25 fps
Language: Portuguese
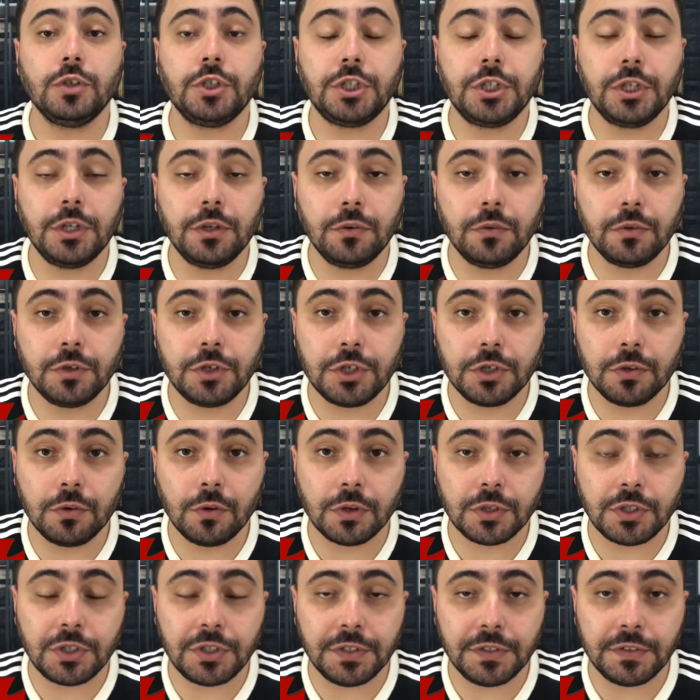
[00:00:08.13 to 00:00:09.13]
giro de
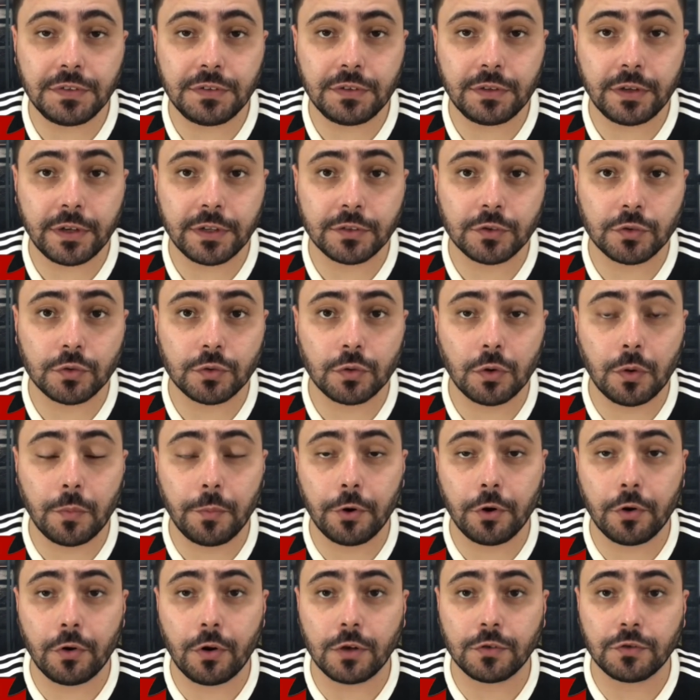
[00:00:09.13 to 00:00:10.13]
notícias
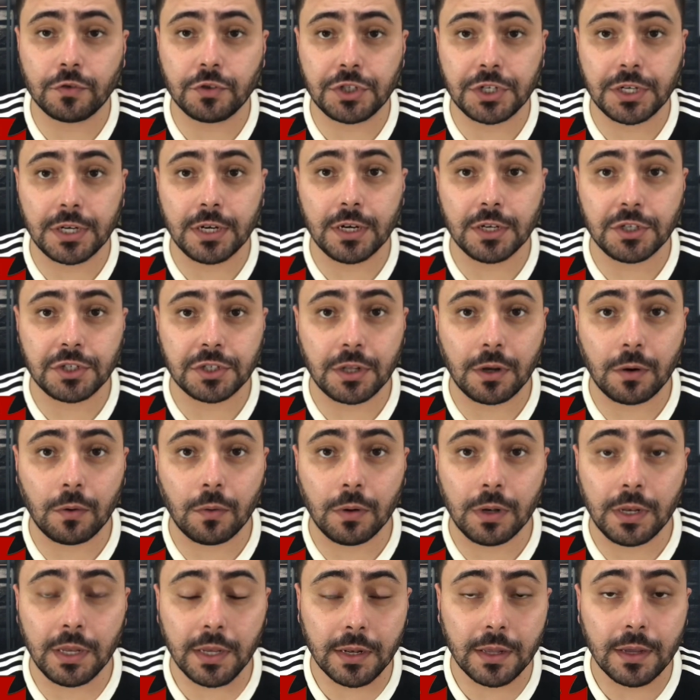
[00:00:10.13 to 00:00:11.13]
sobre o nosso gigante da
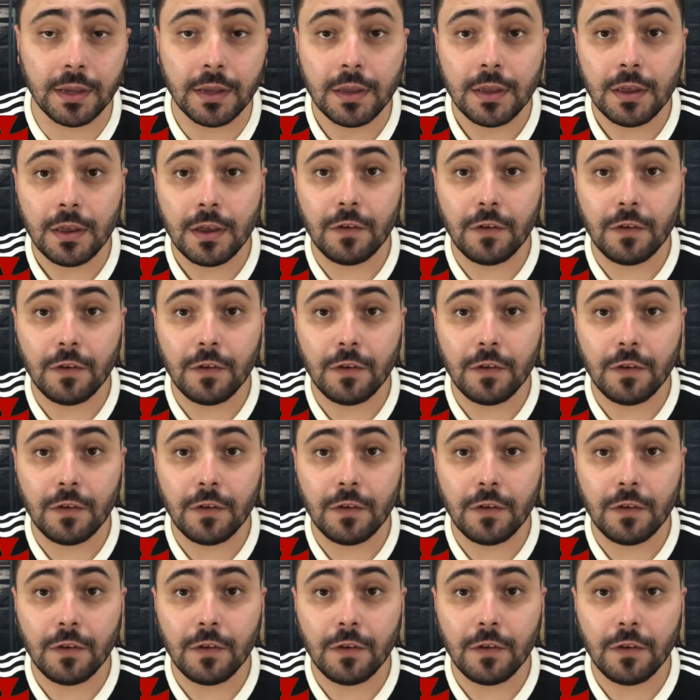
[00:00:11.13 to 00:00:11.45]
colina.